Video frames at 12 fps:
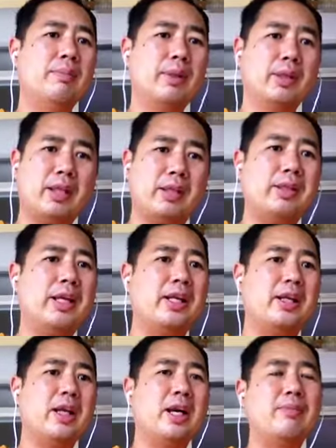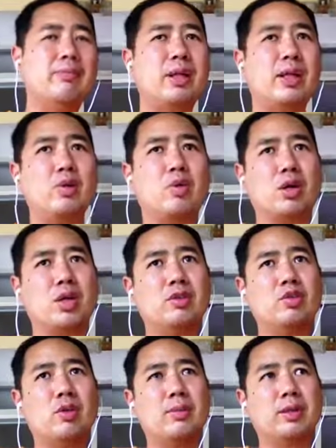มาติดดินนะครับในหลวงก็
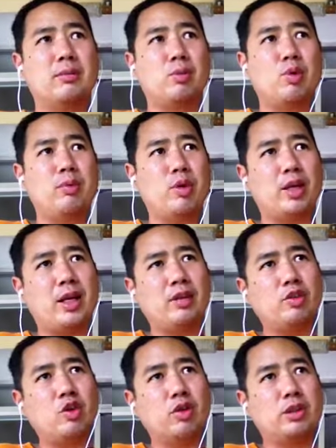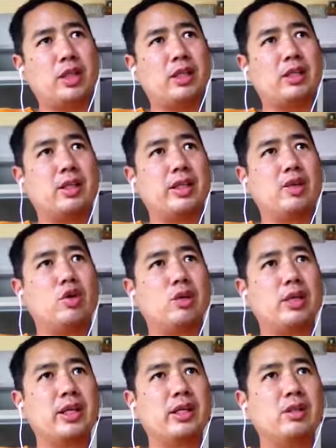ทรงมาภูมิพลท่านก็ทรงติดดินลง
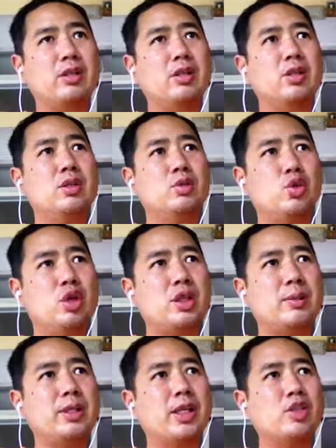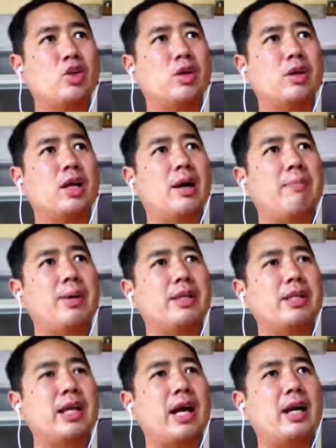ดิน ช่วยเหลือประชาชนนะครับ เป็น
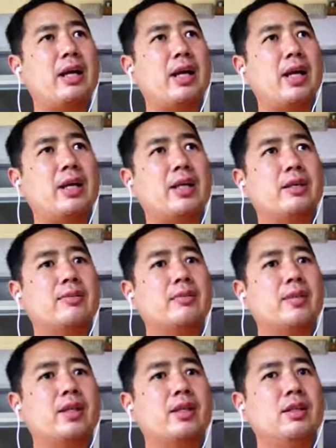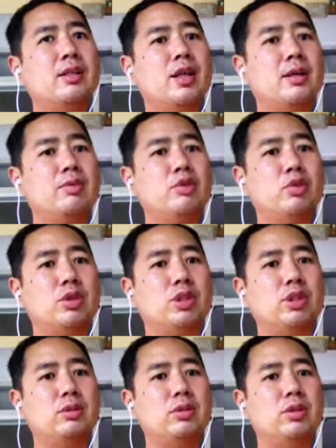ที่รักใคร่นะครับสือ
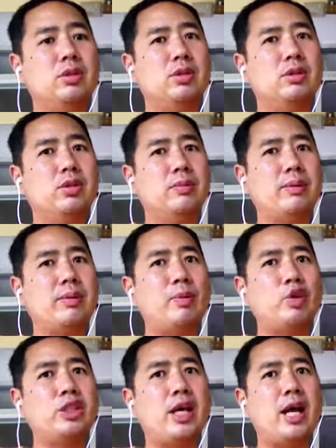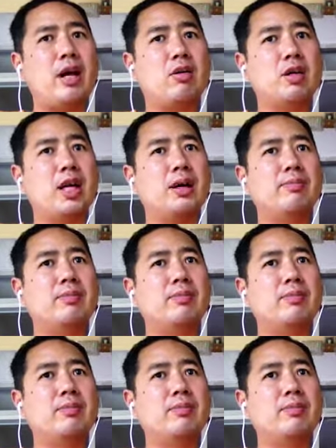สมเด็จพระพุทธเจ้านะครับ